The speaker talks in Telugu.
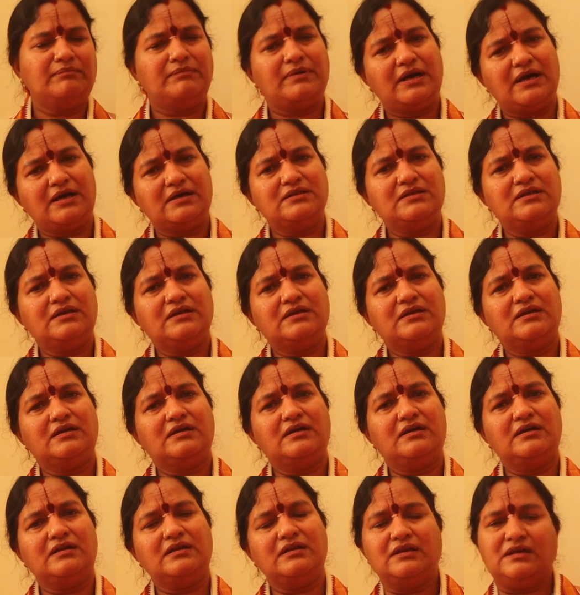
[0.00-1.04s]
బాధలకు
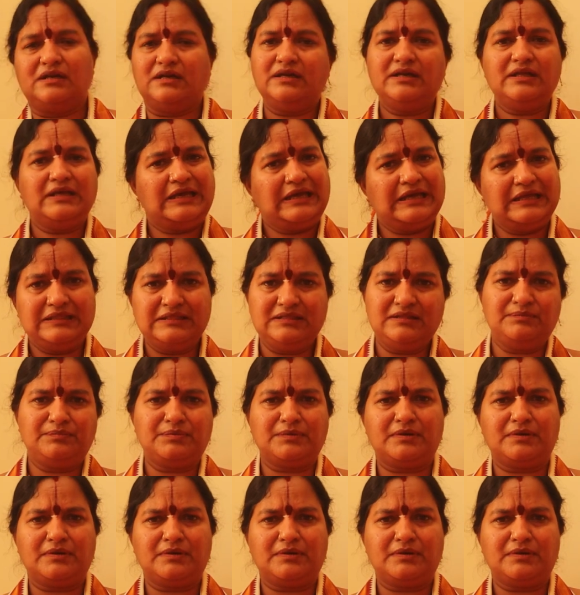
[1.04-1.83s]
కానీ అంటే హెల్త్